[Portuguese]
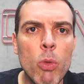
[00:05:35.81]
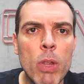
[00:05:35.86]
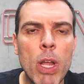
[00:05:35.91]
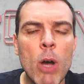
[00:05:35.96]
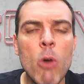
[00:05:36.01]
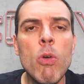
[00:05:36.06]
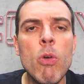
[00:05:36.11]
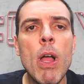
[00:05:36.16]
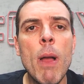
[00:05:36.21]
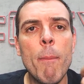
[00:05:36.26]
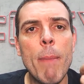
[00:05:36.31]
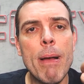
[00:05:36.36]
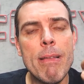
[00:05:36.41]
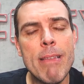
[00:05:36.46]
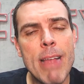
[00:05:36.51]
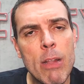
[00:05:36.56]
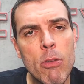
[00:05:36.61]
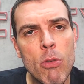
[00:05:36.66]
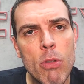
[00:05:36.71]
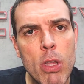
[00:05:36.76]
não,
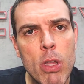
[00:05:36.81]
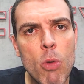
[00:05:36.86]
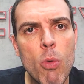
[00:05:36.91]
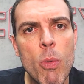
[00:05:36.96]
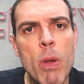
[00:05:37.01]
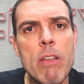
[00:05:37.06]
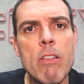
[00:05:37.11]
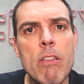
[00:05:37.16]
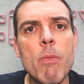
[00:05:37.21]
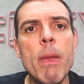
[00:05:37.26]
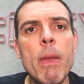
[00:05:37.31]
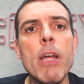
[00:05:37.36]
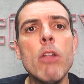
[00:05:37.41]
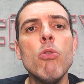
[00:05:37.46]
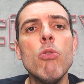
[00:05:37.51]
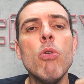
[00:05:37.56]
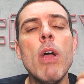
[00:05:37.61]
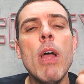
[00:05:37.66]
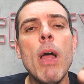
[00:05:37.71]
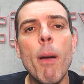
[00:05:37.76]
baseado no teu conhecimento,